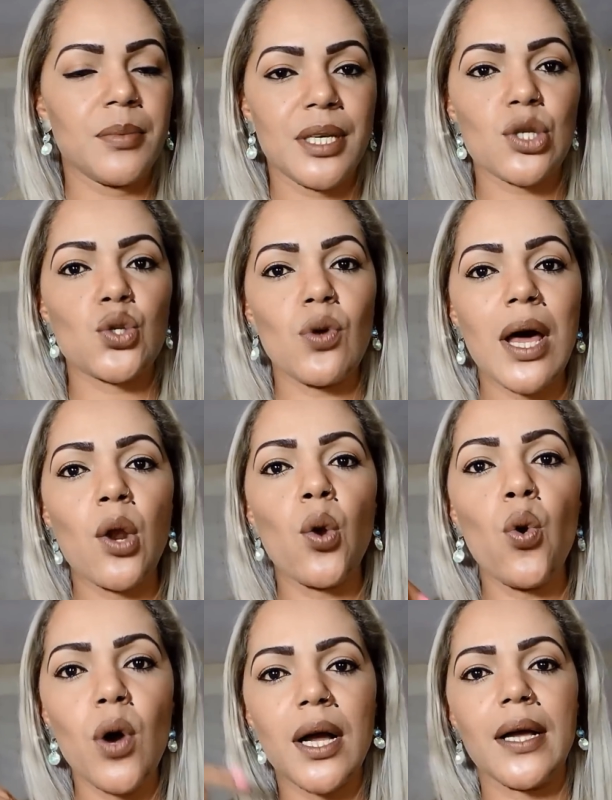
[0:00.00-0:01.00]
que sou a
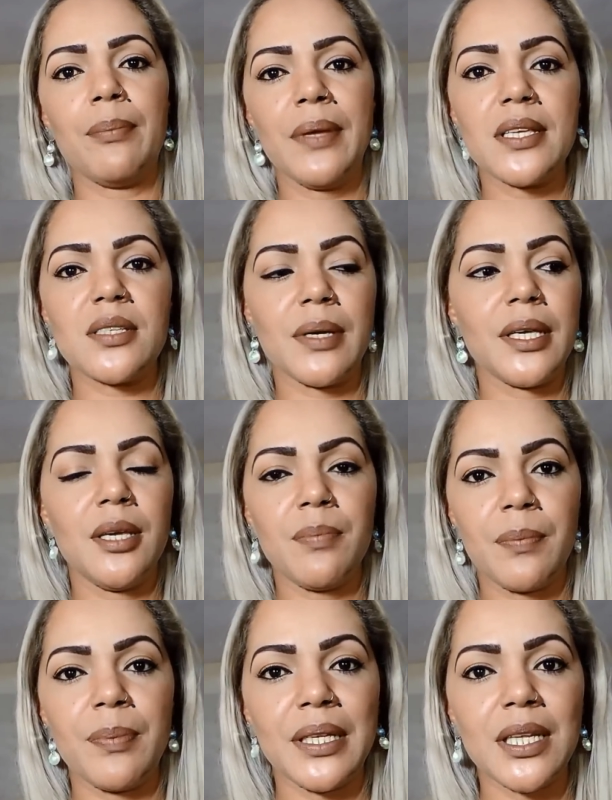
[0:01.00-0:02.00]
louca mesmo aqui
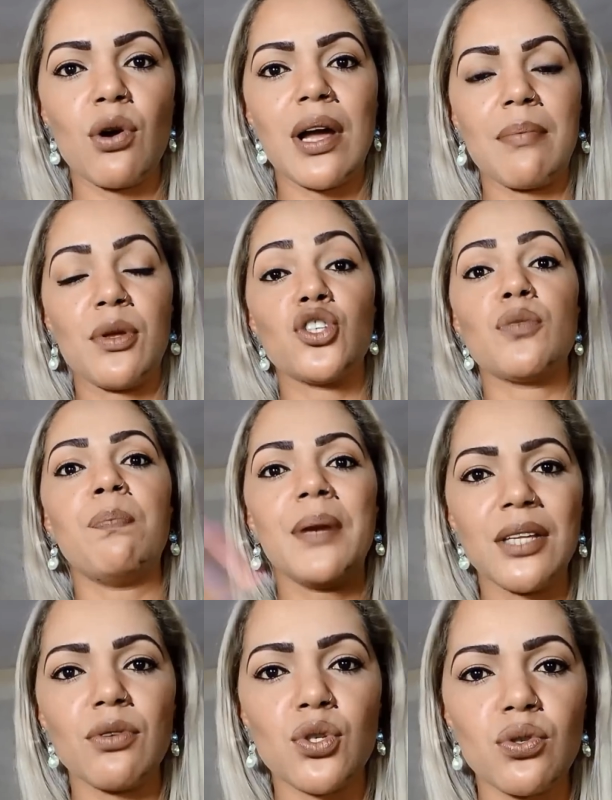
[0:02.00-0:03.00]
para pintar o cabelo de
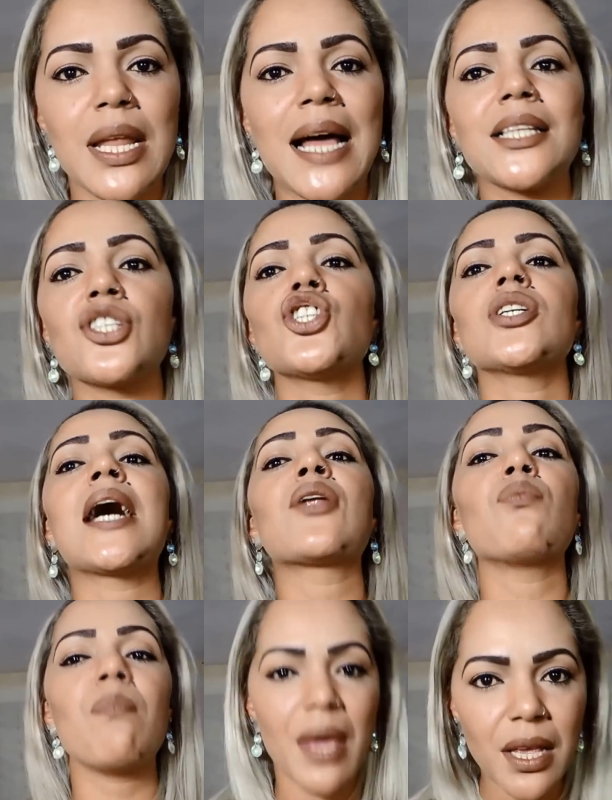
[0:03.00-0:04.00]
preto azulado e tirar
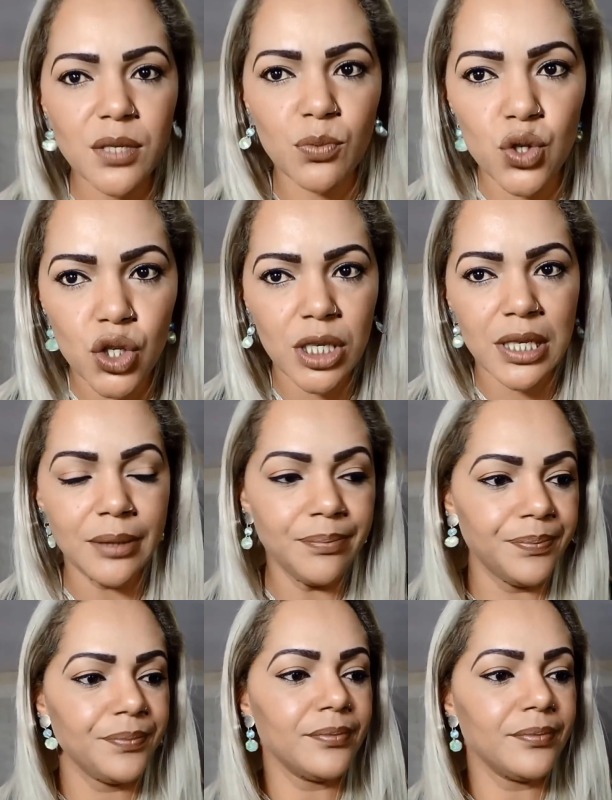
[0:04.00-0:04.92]
no mesmo dia,